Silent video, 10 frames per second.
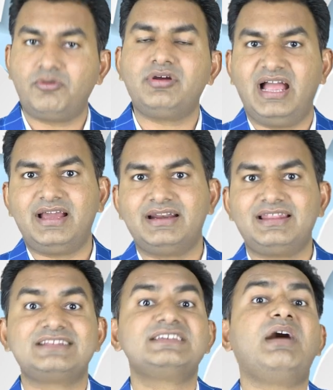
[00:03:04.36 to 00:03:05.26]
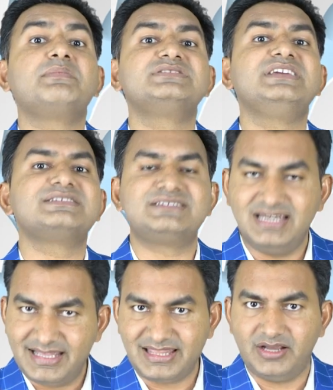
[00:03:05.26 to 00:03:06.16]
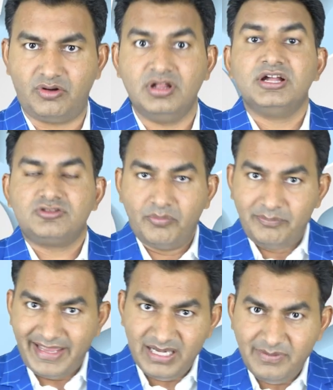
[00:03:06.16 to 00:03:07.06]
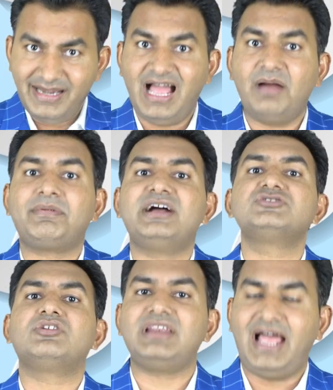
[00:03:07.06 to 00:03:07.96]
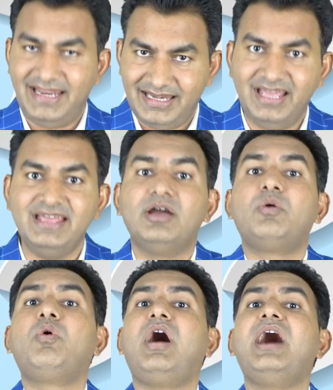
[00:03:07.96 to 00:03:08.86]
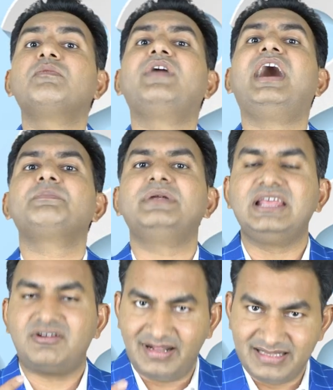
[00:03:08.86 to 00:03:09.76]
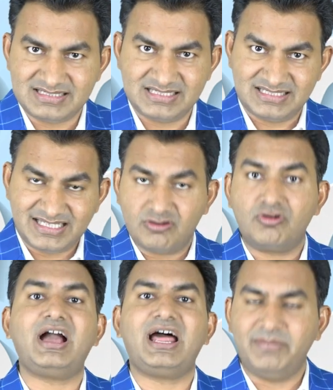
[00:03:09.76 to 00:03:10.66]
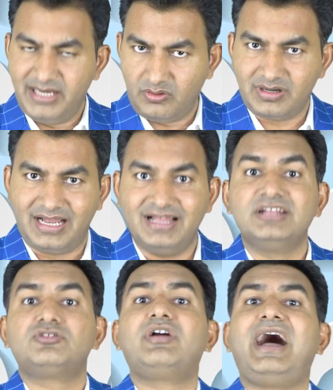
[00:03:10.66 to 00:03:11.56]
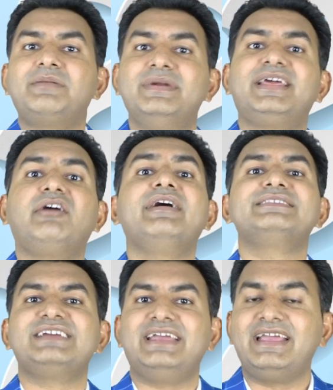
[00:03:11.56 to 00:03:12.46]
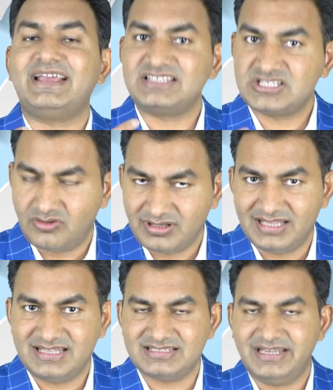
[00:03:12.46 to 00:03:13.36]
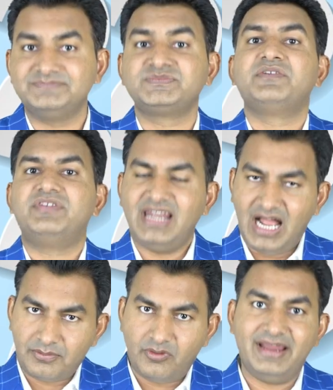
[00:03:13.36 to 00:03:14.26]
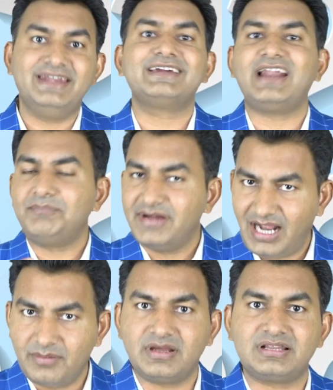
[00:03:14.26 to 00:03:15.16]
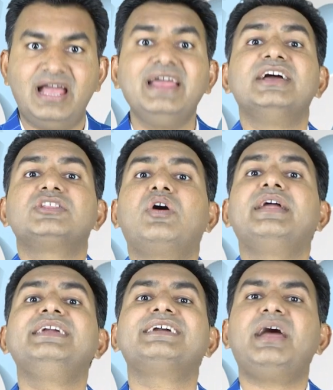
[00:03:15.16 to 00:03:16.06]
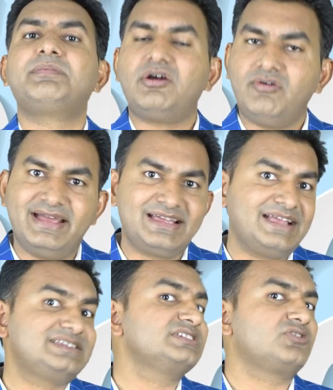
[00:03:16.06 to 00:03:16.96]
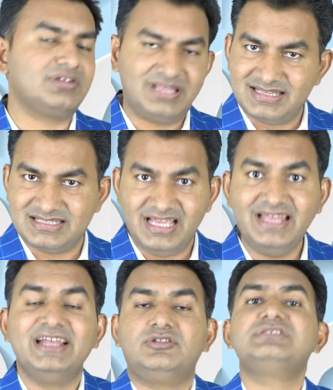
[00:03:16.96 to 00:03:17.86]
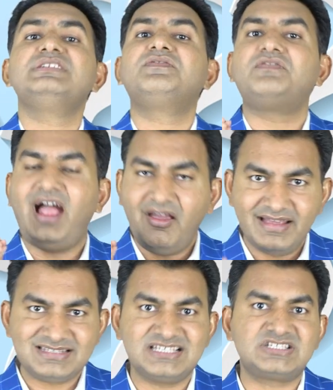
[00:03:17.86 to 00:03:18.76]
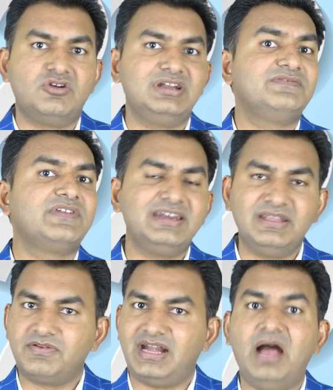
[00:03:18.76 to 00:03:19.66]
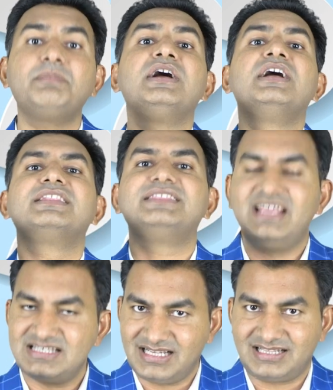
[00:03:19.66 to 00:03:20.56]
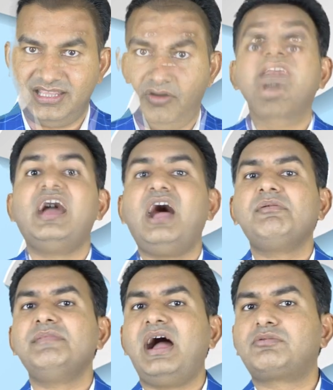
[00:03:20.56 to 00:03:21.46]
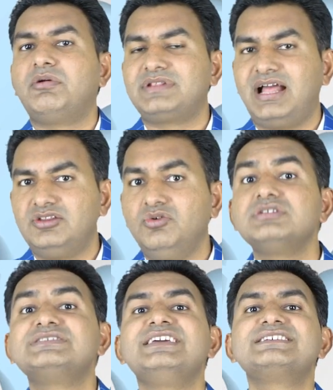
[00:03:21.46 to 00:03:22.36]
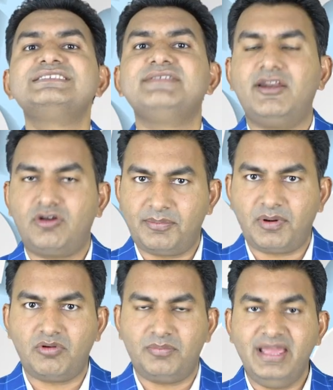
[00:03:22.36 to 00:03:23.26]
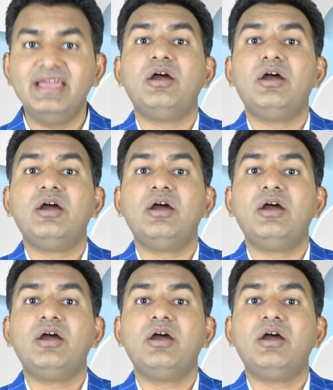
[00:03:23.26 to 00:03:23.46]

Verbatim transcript: आपको क्या करना जब आप जीएसटी लेते हो तो मेन मेन आपका जो लाइन है वो आप वहां पर लिखवा दीजिए जैसे कि कोई गारमेंट हो गया तो गारमेंट का कोई एक एच कोड दे दीजिए फिर आपको हैंडी हैंडीक्राफ्ट में काम करना है तो हैंडीक्राफ्ट का कोई एक एच एस कोड दे दीजिए तो ऐसे फाइव एच एस कोड डिफरेंट डिफरेंट आप दे सकते हो यहाँ पे मैं आपको बता दू वो जीएसटी वालों का प्रॉब्लम है